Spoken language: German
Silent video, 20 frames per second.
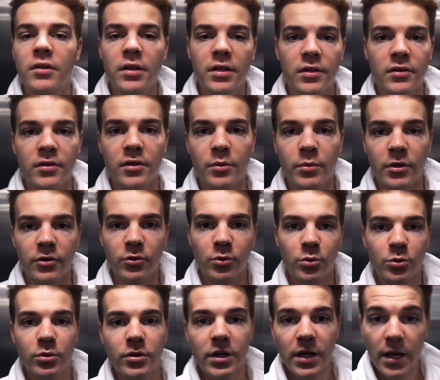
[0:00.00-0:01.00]
Licht ist hier immer so
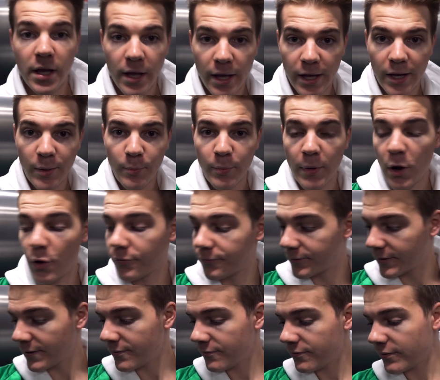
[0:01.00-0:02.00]
gut. Ähm,
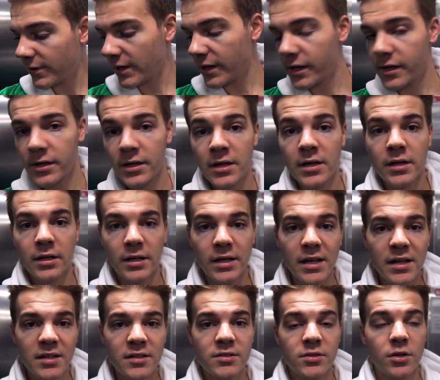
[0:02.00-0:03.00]
auf jeden Fall
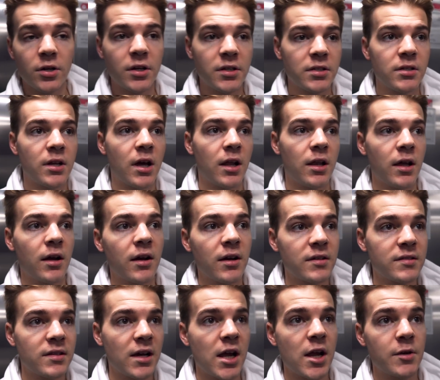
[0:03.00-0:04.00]
geht es heute nach langer
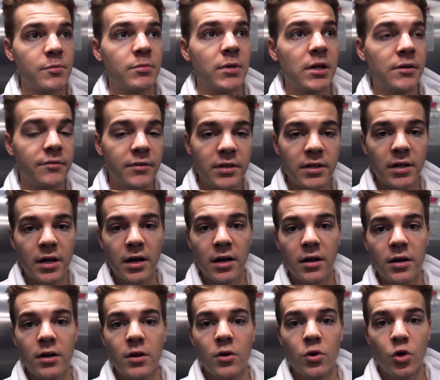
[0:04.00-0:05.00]
Zeit mal
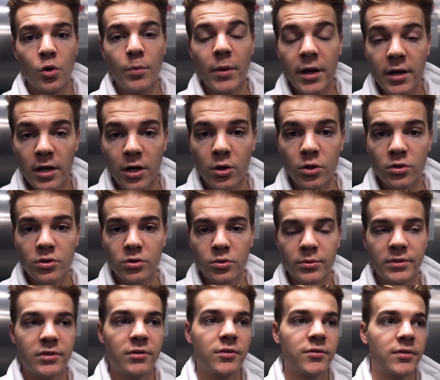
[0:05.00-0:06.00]
wieder um mein Auto,
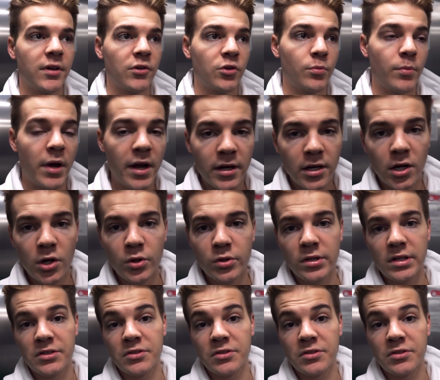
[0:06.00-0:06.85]
beziehungsweise um mein Auto.